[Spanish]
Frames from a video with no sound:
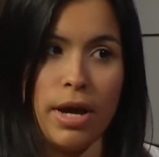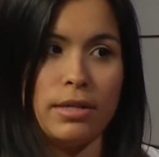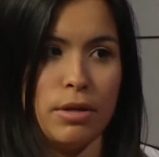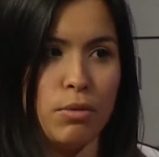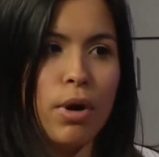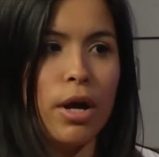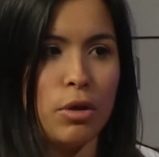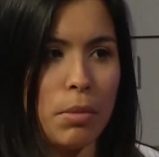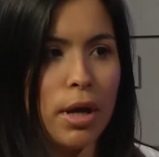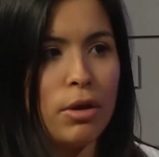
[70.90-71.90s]
hace un
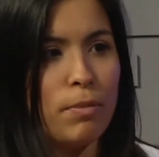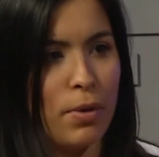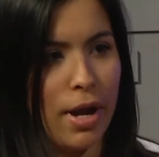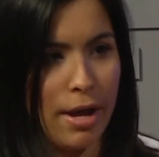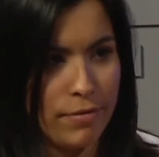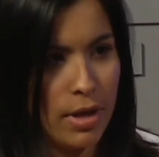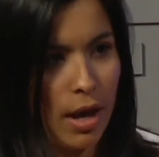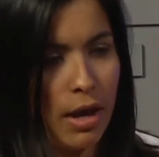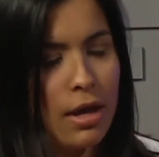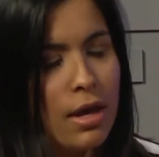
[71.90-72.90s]
año y medio por la
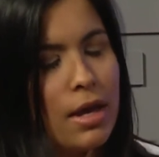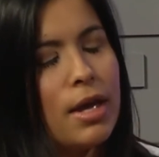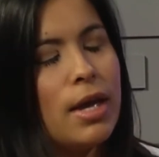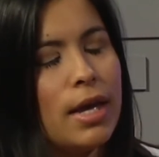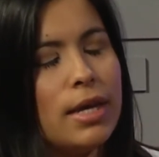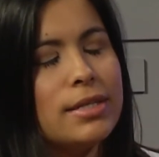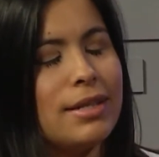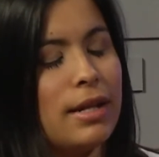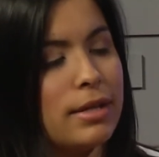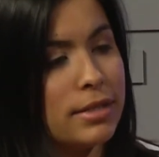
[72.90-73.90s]
FDA y se,
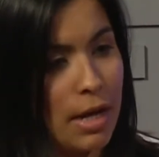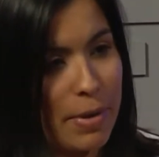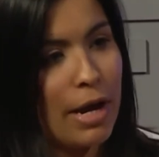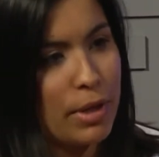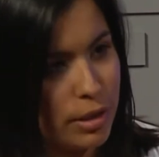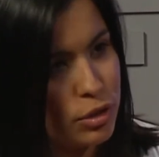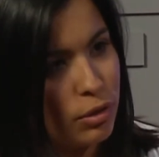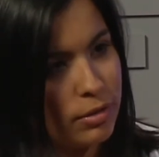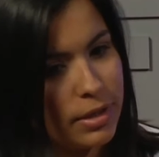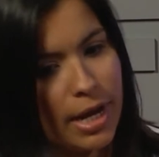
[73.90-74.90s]
trata, que se llama
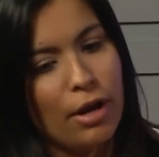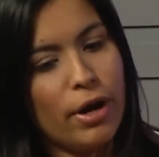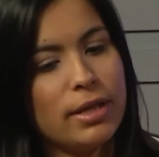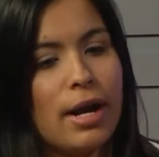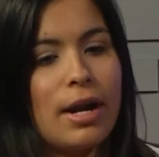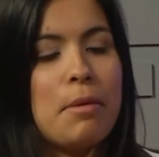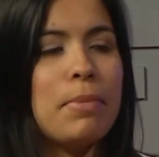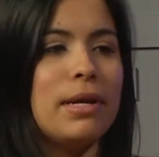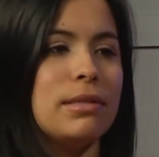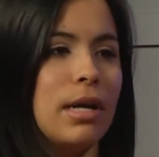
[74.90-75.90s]
cavitación. Es lo que está
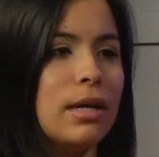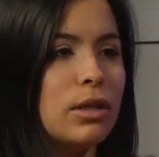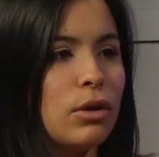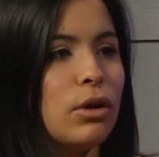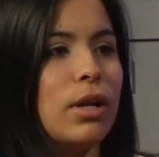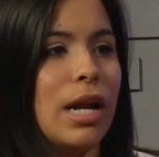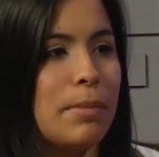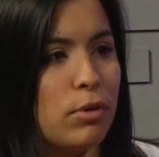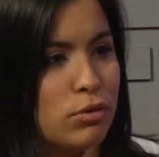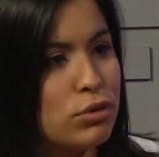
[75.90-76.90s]
reemplazando la
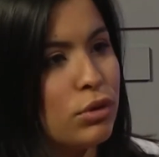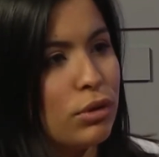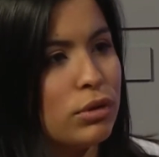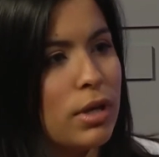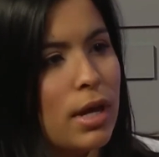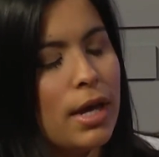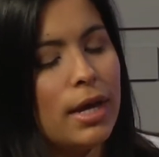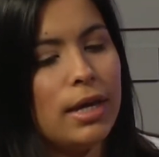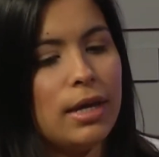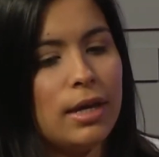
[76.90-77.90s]
liposucción
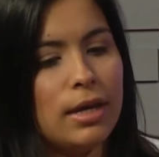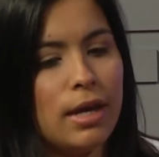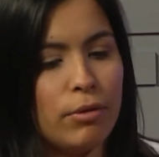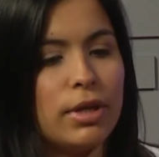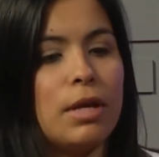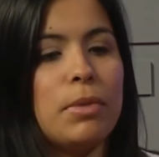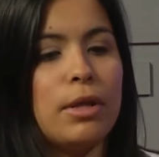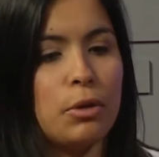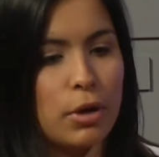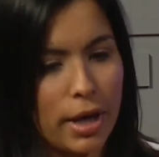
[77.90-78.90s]
y es un
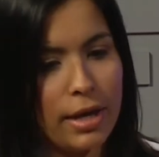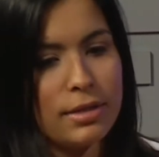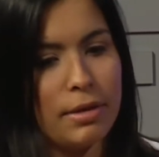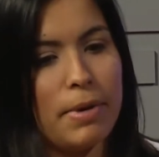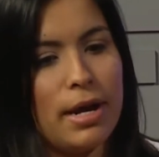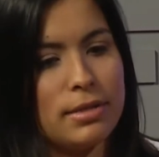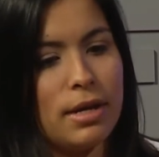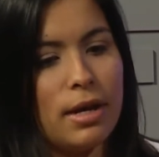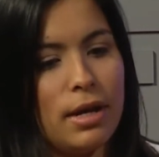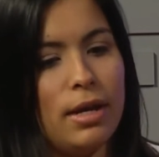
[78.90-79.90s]
tratamiento que se
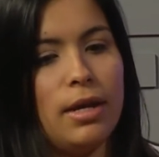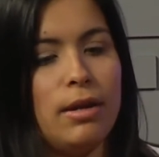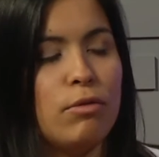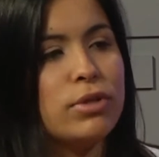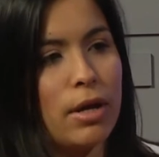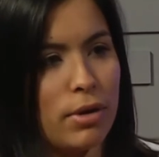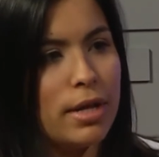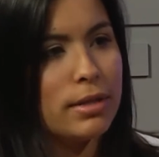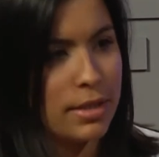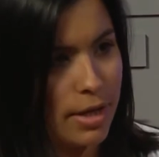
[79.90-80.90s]
basa en usar
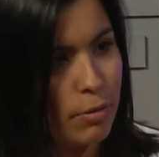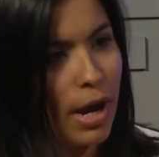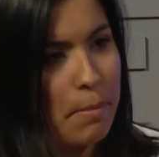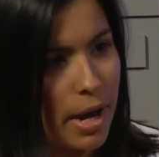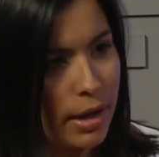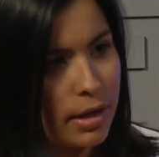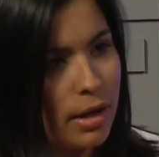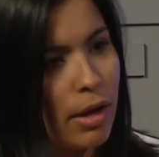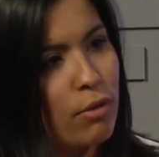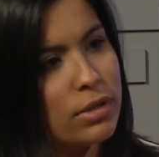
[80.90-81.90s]
unas, unas
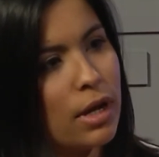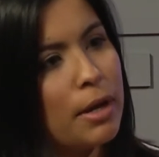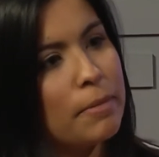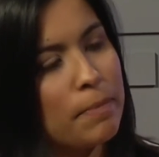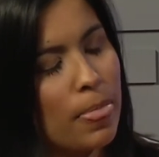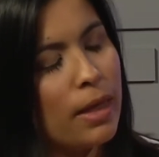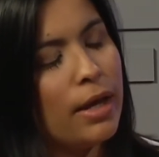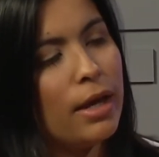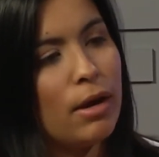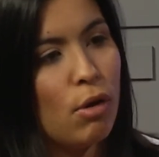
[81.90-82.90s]
máquinas que usan
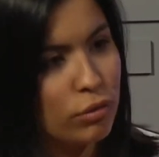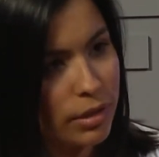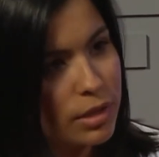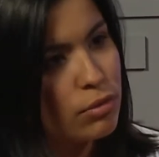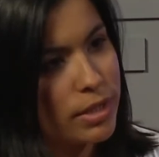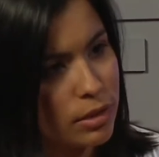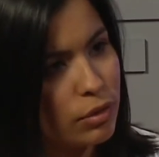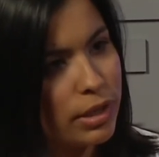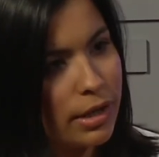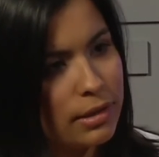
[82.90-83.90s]
eh, ondas
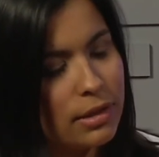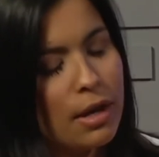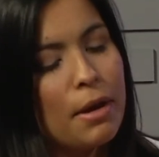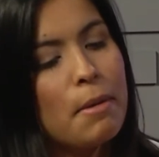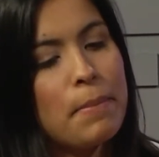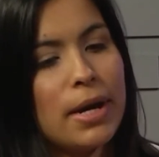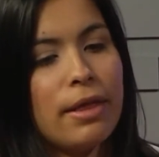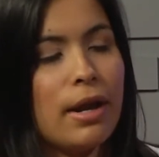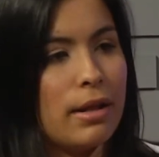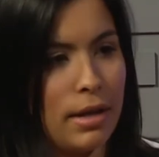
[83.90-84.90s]
ultrasónicas para
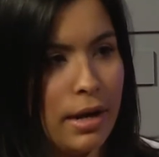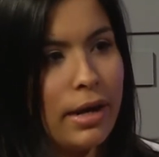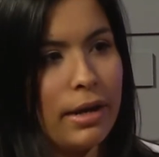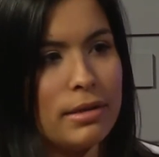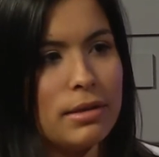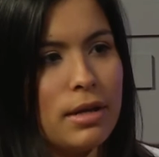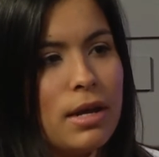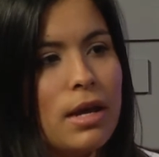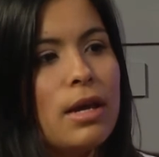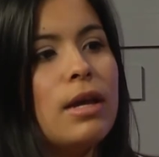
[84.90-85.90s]
derretir la grasa. ¿No
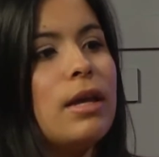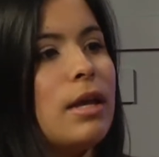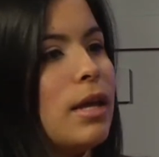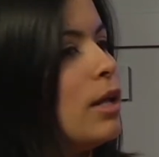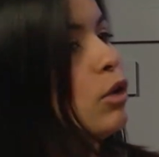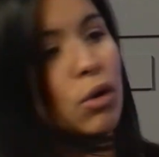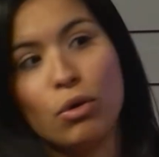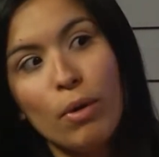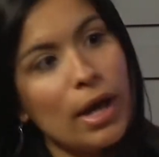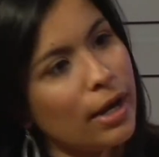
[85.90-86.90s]
es doloroso? No
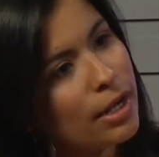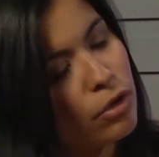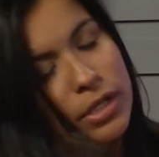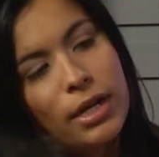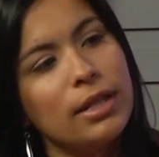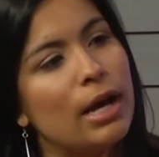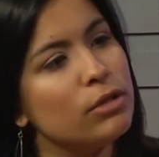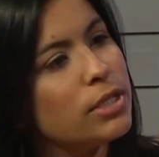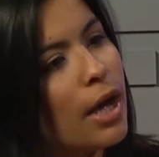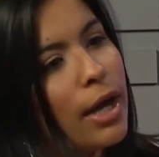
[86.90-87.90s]
duele, no tiene
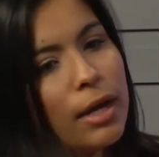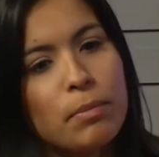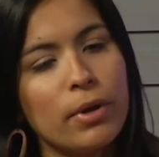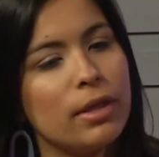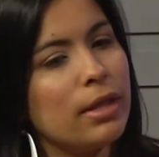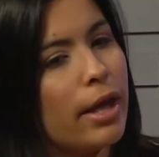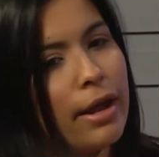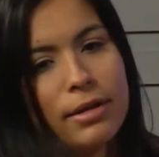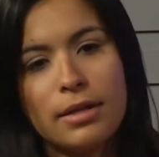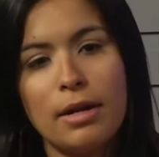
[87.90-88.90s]
downtime, pueden de
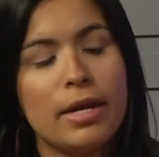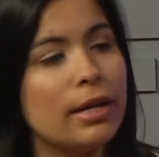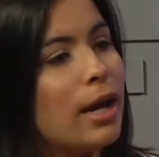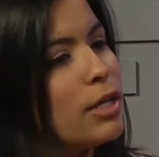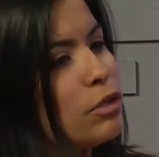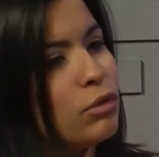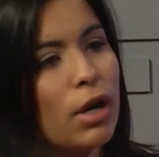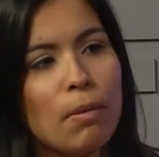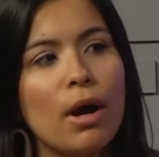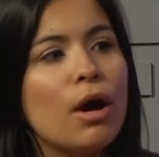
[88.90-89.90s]
irse al gimnasio, su
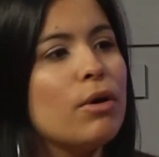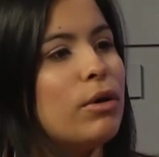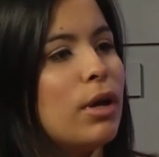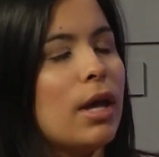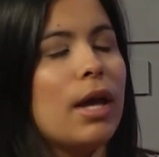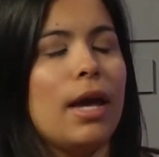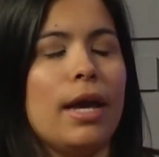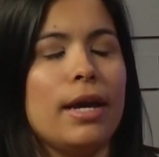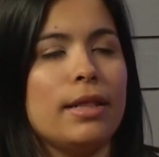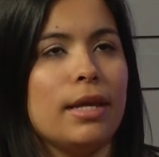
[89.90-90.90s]
trabajo.
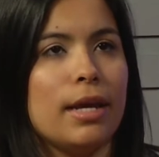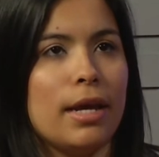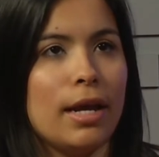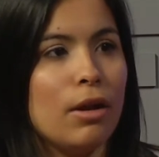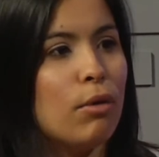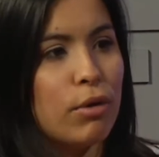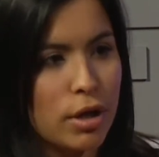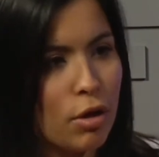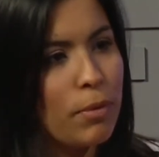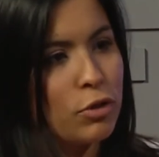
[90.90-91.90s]
Este, lo
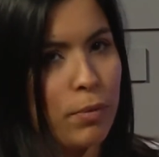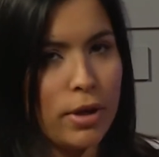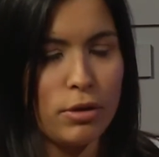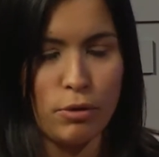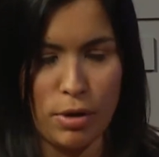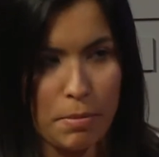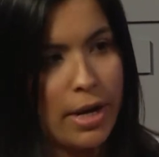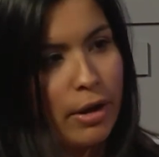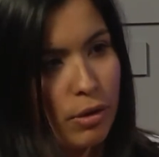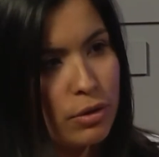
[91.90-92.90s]
único, por supuesto, no es
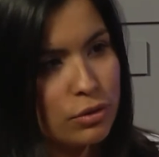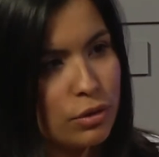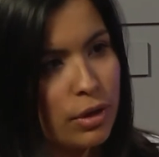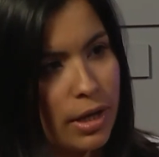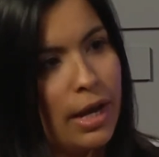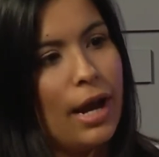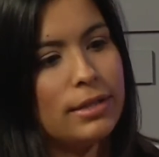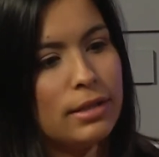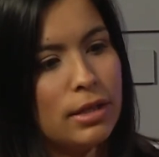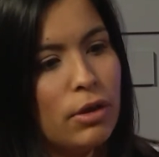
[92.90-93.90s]
milagroso, en el
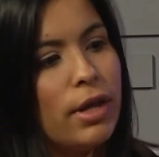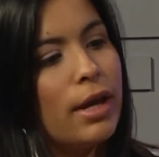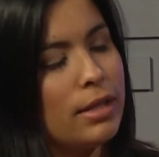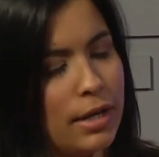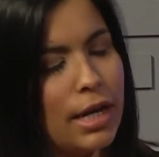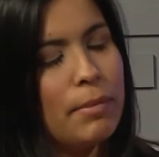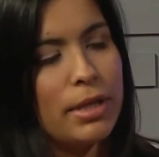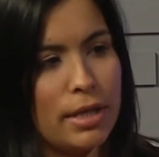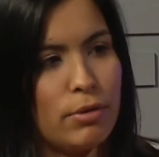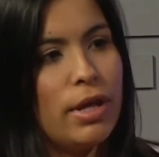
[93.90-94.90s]
sentido de que tiene que
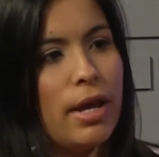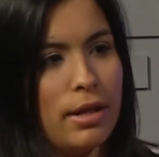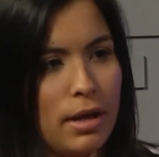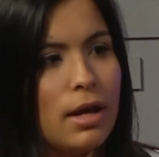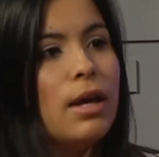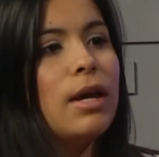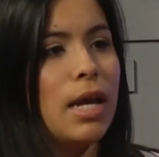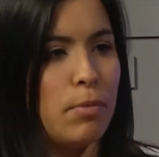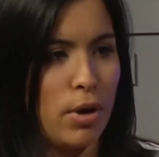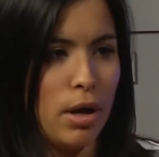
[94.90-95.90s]
mantener una dieta
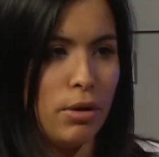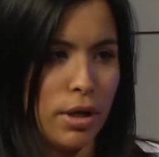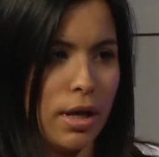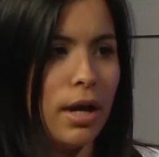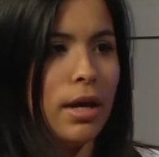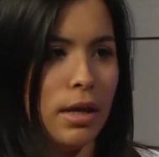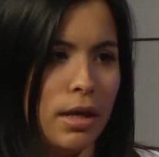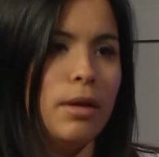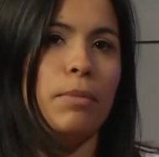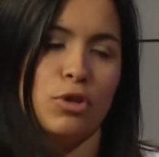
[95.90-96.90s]
hipocalórica
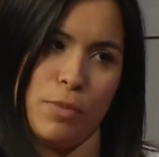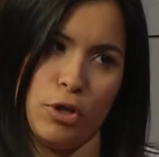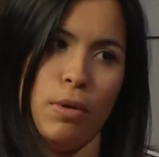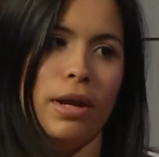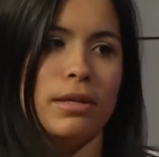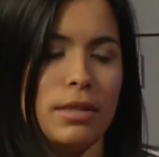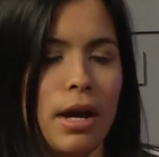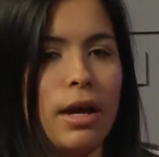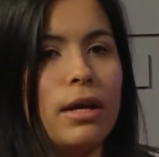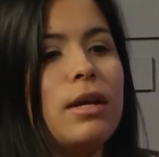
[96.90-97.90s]
y, por supuesto,
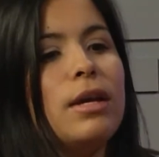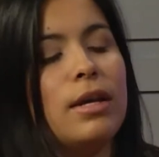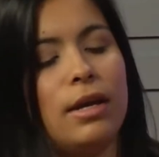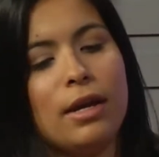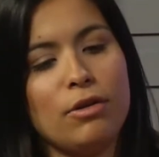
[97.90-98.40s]
balanceada. Eh,